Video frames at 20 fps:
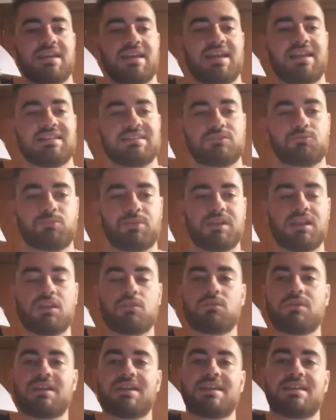El
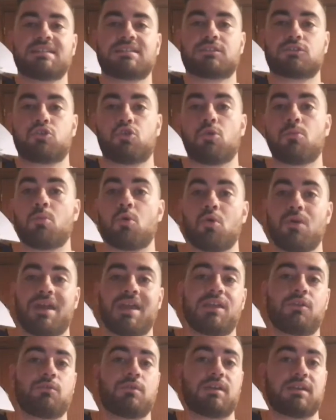superhéroe es como un
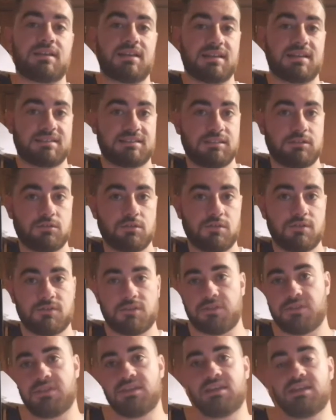héroe clásico, es
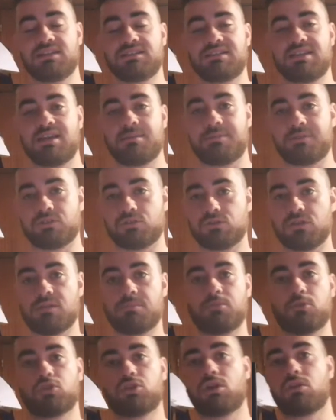decir, es la
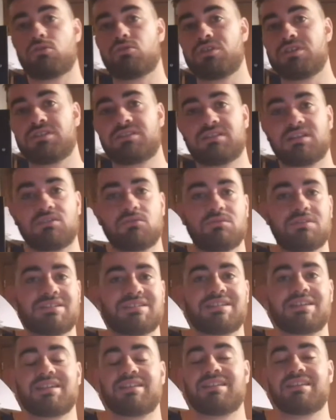persona protagonista de una
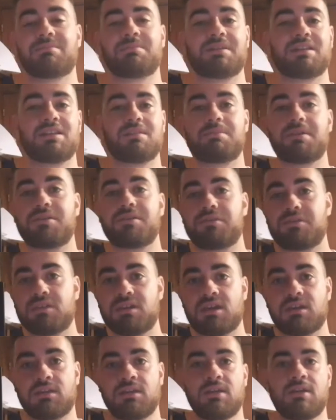serie de
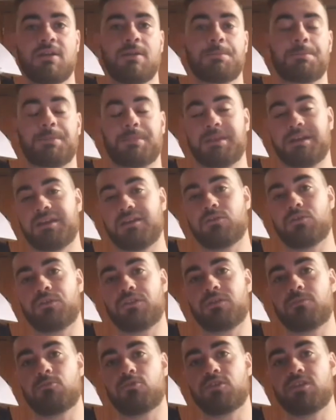peripecias.
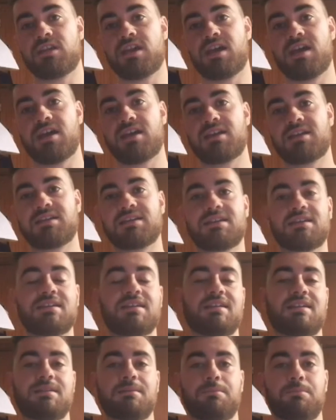Recordemos ya
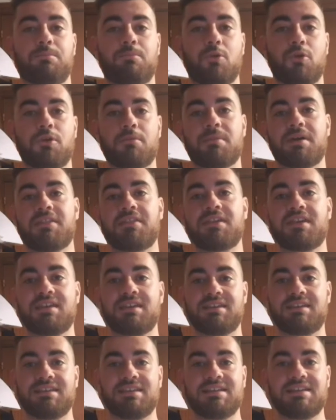eh, el poema
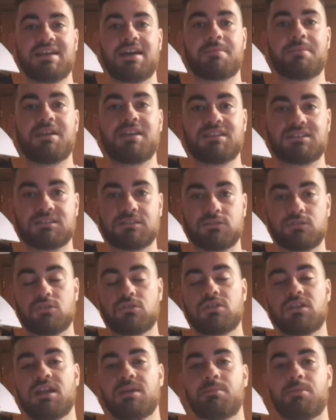de Gilgamesh,
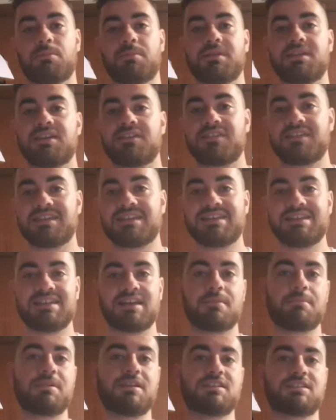¿no? La epopeya de
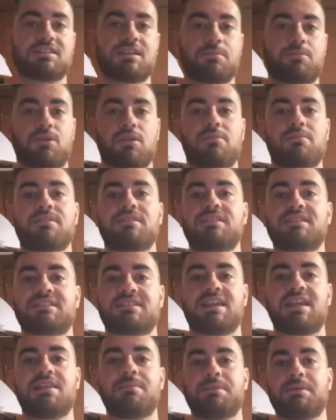Gilgamesh, que probablemente
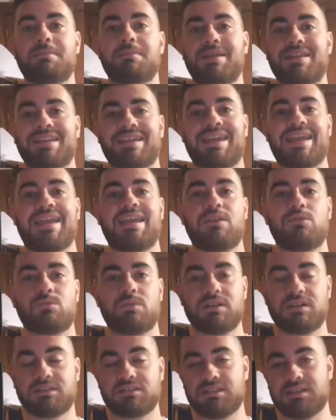sea el primer
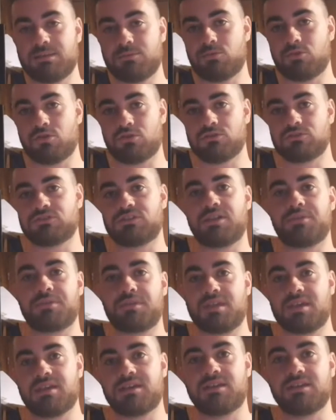héroe que tenemos
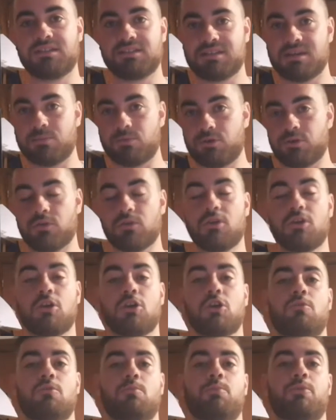constancia escrita. Bueno,
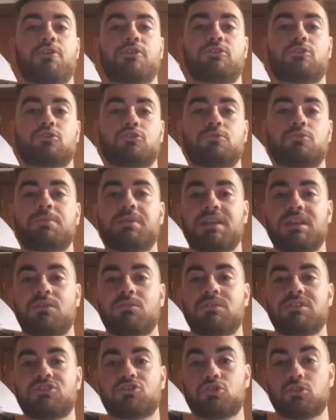pues los
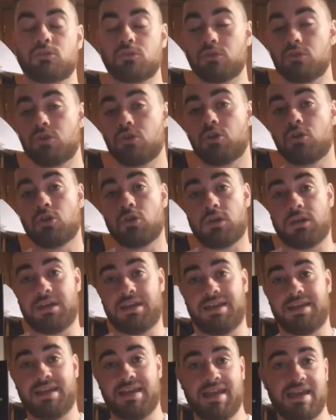superhéroes son
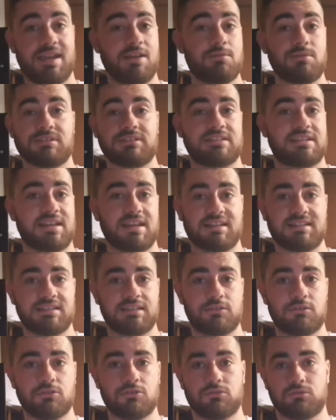héroes
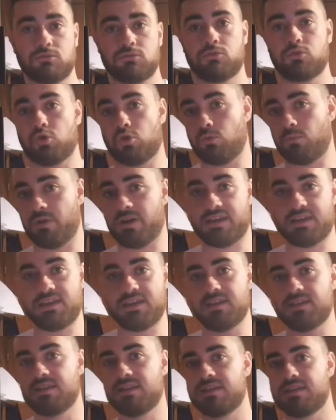clásicos, como
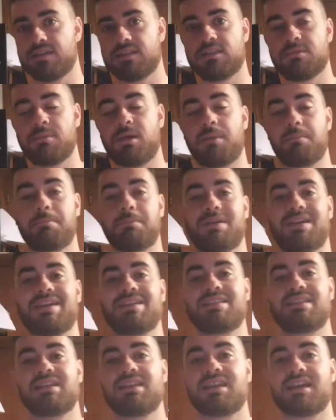Aquiles y demás,
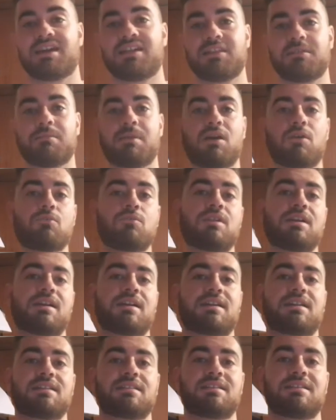que tienen además unas
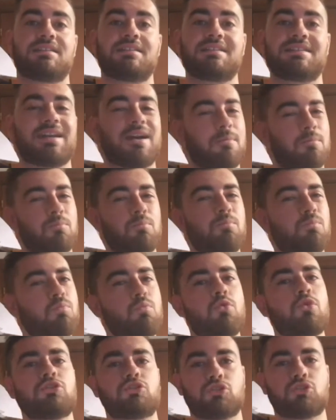características
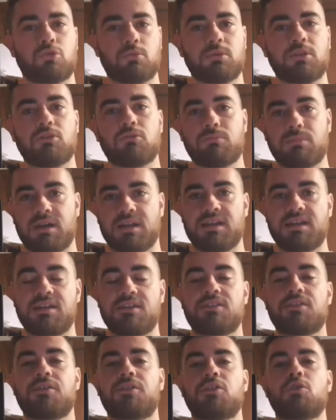muy sobrehumanas,
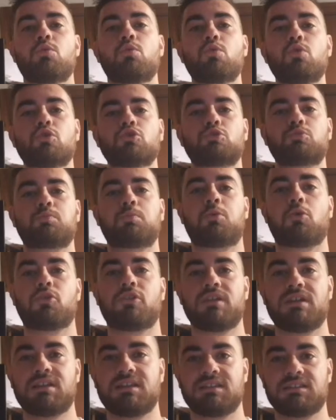es decir, unos
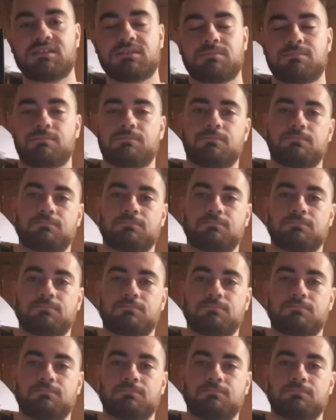poderes